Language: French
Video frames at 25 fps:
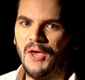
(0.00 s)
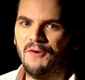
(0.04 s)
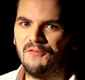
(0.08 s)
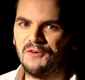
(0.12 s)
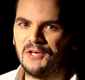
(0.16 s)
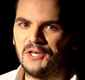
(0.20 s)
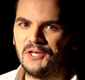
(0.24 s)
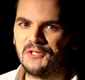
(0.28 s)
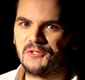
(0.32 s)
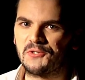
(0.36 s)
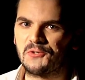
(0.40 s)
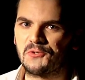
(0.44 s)

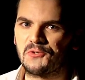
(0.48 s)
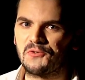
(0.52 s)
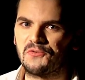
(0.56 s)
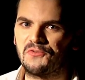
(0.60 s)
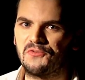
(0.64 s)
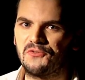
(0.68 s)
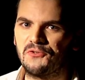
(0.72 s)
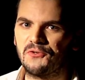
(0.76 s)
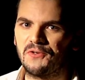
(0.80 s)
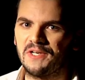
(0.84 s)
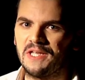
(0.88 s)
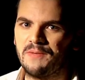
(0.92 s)
Et voilà ce
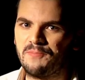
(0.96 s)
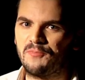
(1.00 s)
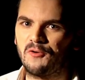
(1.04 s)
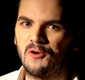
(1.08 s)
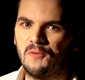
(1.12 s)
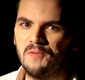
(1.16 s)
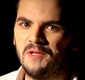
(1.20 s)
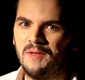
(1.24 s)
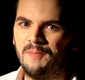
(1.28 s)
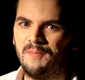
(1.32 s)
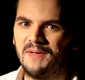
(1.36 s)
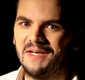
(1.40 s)
que furent
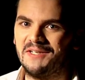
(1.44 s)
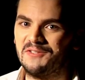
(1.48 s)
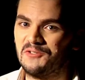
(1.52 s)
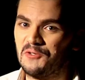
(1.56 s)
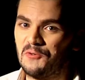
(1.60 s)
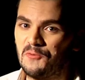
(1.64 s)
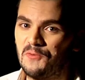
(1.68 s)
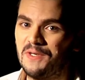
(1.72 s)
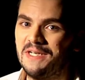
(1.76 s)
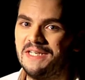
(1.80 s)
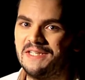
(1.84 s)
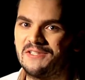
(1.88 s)
les premiers
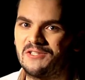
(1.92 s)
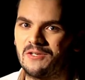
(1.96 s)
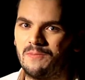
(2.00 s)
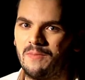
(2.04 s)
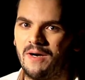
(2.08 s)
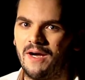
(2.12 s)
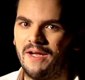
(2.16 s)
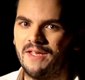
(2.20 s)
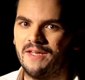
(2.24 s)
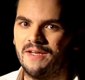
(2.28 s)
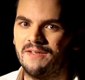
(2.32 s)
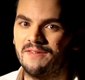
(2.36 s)
pas de
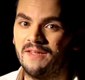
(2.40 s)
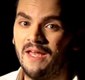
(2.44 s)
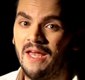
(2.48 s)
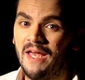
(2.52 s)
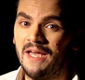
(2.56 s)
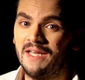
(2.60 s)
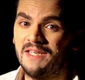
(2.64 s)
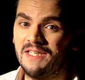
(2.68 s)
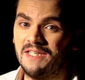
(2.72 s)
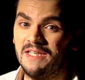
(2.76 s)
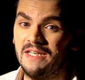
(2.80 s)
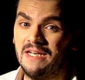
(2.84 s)
Willis
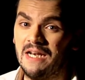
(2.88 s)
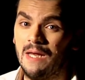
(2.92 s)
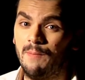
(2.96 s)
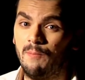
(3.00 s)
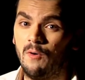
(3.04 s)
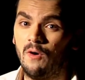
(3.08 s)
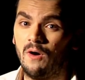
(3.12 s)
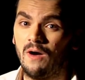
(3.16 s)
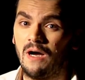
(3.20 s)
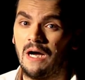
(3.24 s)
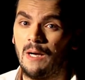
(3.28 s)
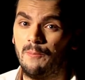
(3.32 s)
O'Brien, qui
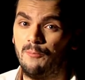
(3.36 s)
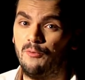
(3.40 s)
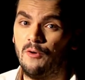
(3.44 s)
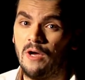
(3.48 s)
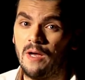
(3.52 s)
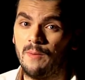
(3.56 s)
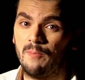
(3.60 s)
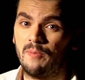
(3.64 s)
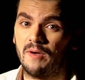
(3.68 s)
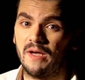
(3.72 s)
élaborera peu